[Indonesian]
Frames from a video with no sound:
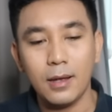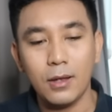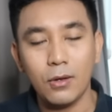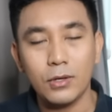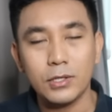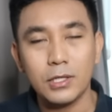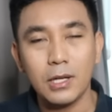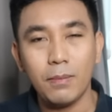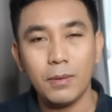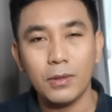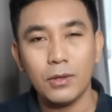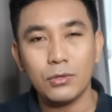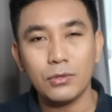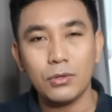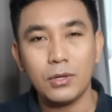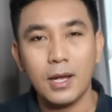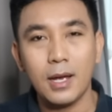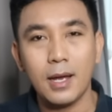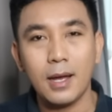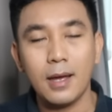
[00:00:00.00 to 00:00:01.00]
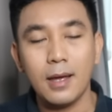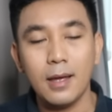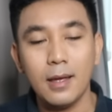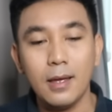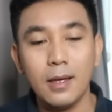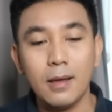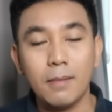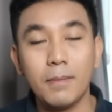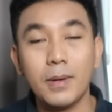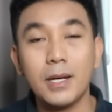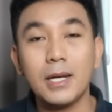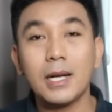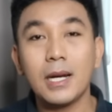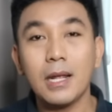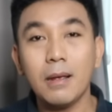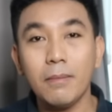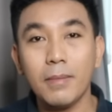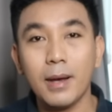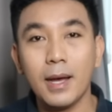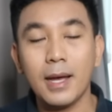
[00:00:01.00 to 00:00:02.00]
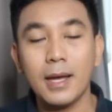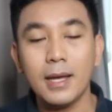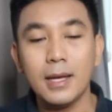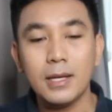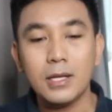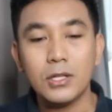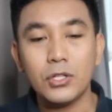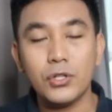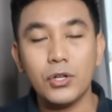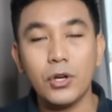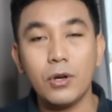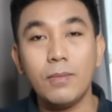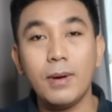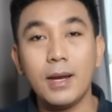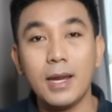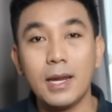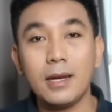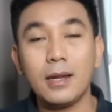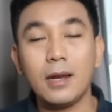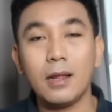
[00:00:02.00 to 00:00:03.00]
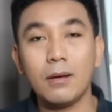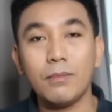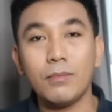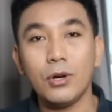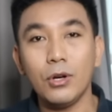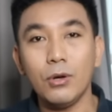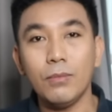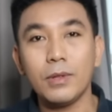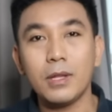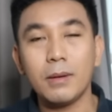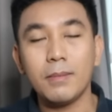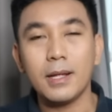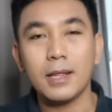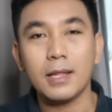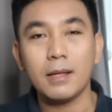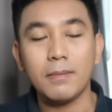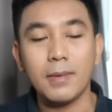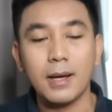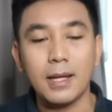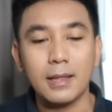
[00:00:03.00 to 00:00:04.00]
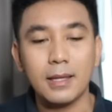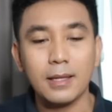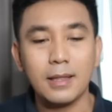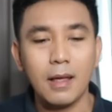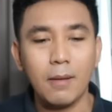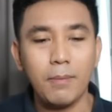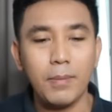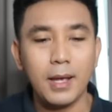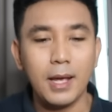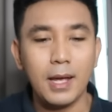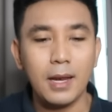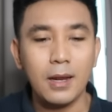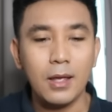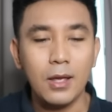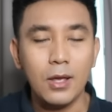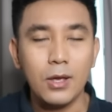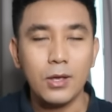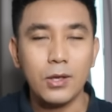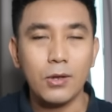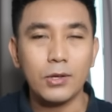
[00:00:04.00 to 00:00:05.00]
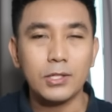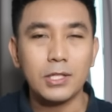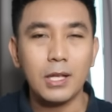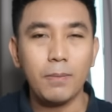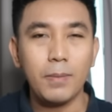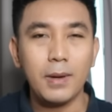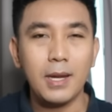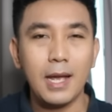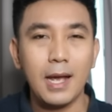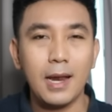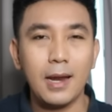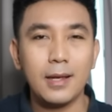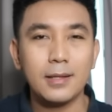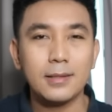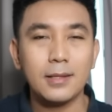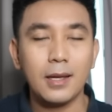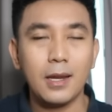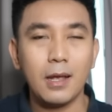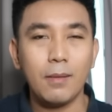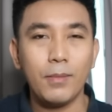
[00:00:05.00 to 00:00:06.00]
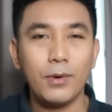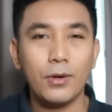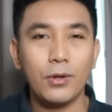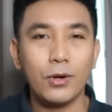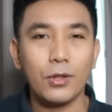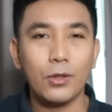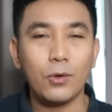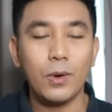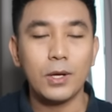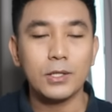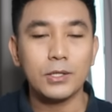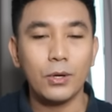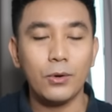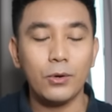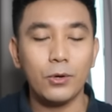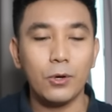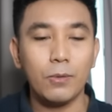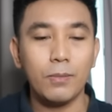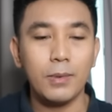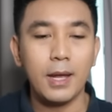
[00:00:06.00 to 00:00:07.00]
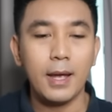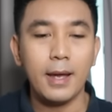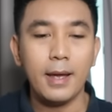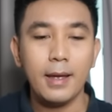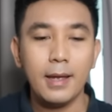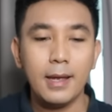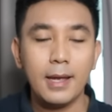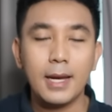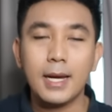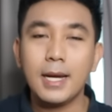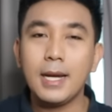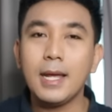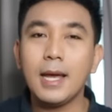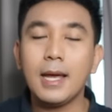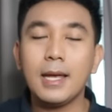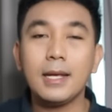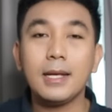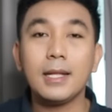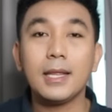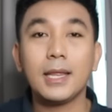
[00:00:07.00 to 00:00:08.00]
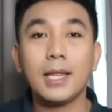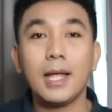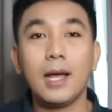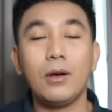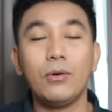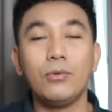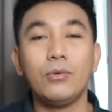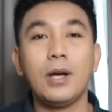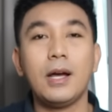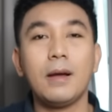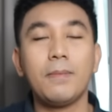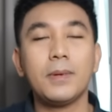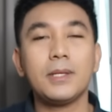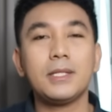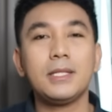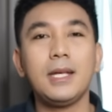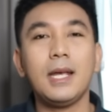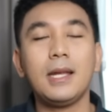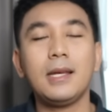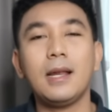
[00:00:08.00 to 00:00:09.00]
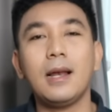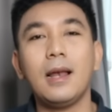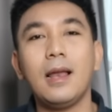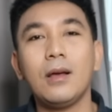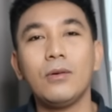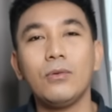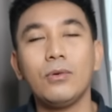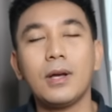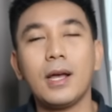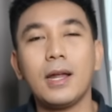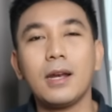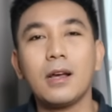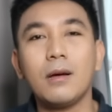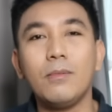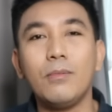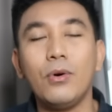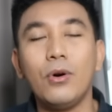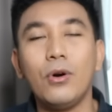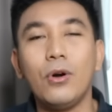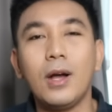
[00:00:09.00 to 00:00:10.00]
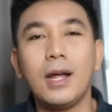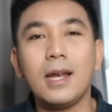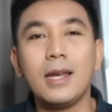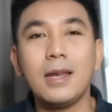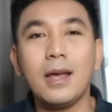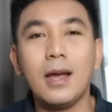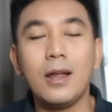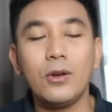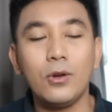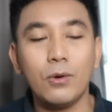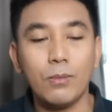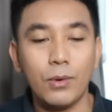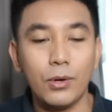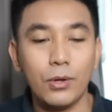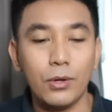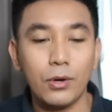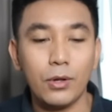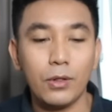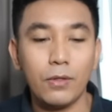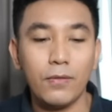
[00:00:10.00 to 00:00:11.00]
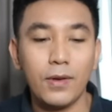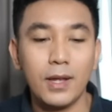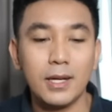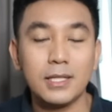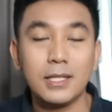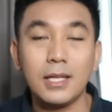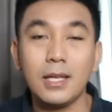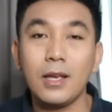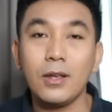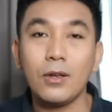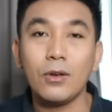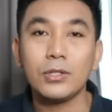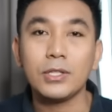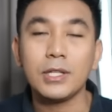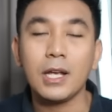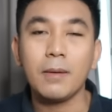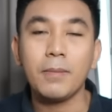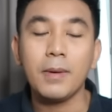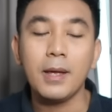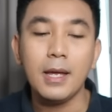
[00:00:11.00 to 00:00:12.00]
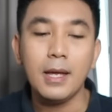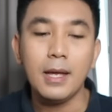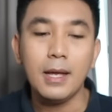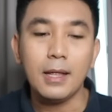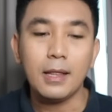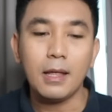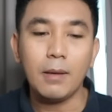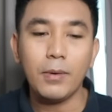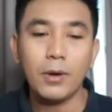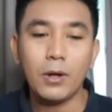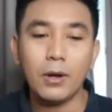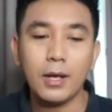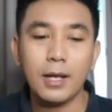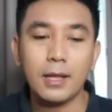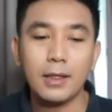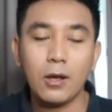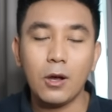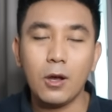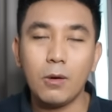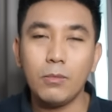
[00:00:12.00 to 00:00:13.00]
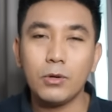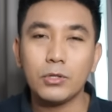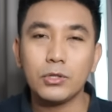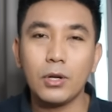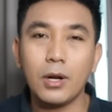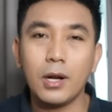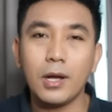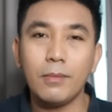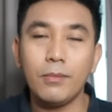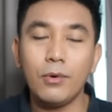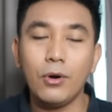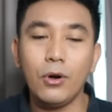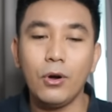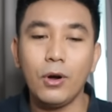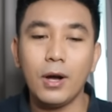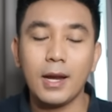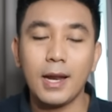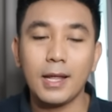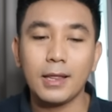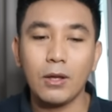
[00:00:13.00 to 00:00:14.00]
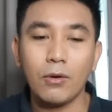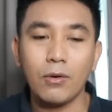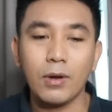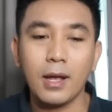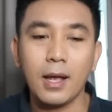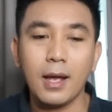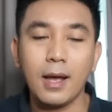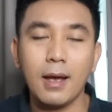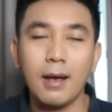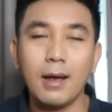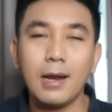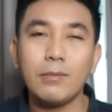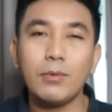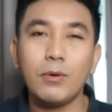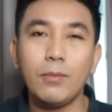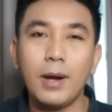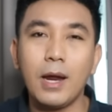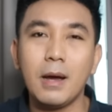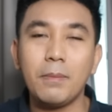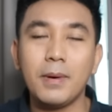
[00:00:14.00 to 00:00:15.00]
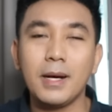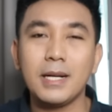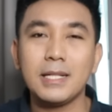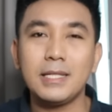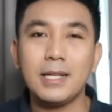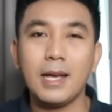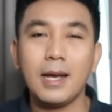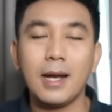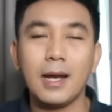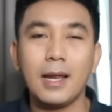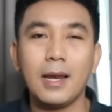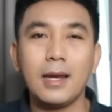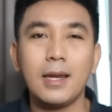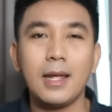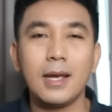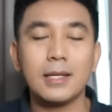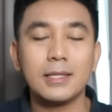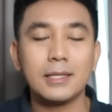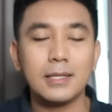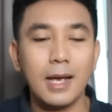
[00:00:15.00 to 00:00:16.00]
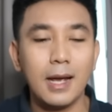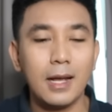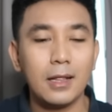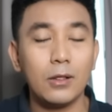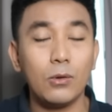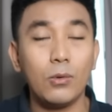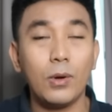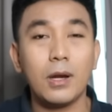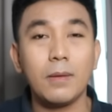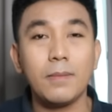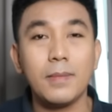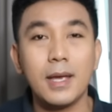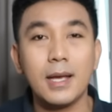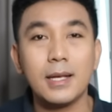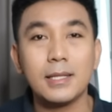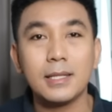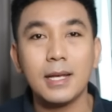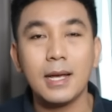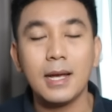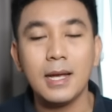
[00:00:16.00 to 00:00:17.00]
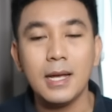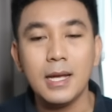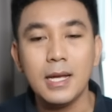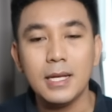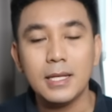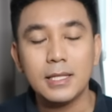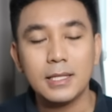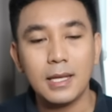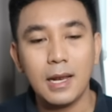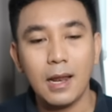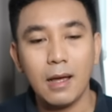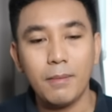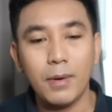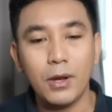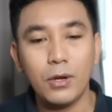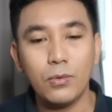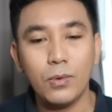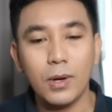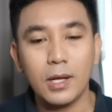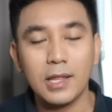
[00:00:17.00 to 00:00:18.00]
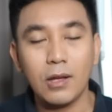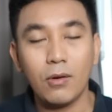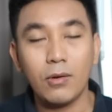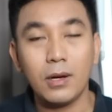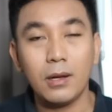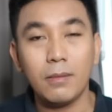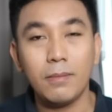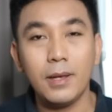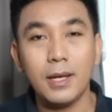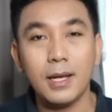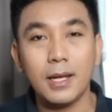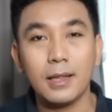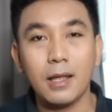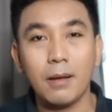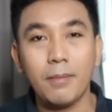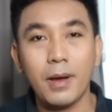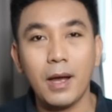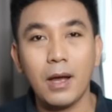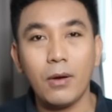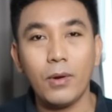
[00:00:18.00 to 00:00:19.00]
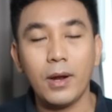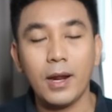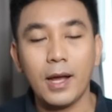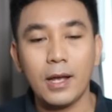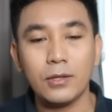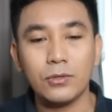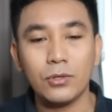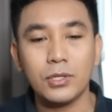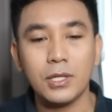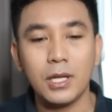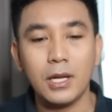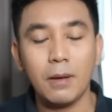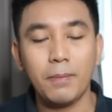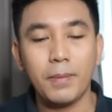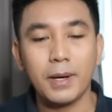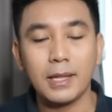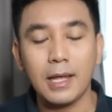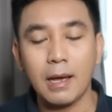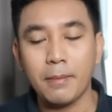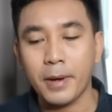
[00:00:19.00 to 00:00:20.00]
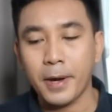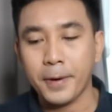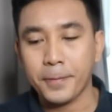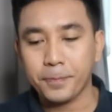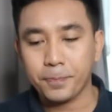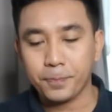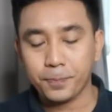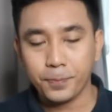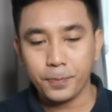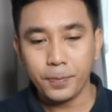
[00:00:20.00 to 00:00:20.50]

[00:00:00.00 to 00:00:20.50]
uh, itu sudah menerima? Jawabannya adalah belum teman-teman. Tetapi kan Yosep Asep ini alasannya menurut kuasa hukumnya dia ingin tahu apa sih yang dilakukan kebohongan Danu menurut versinya Yosep. Tapi kalau kita ngomong soal kebohongan atau enggak, ada beberapa kejanggalan yang sangat luar biasa selama dua tahun lebih kita mengawal kasus ini. Pertama,